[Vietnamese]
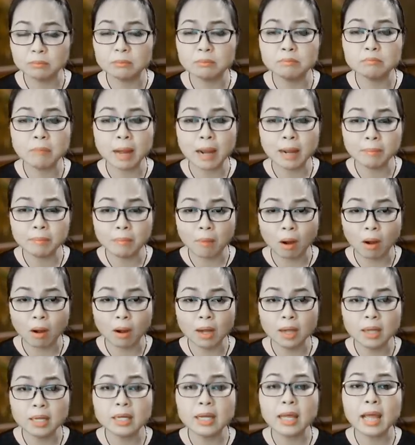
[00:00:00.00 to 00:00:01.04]
mắng mỏ,
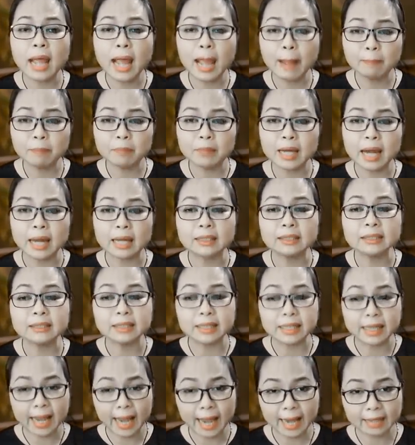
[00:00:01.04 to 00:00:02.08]
áp đặt người
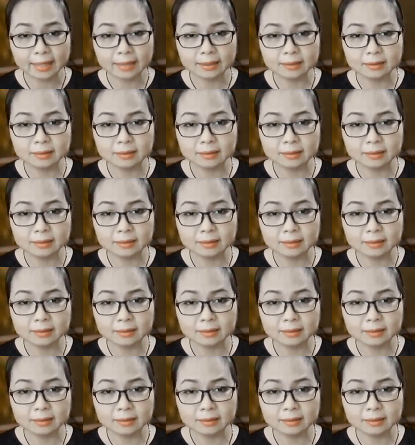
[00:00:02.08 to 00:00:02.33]
khác.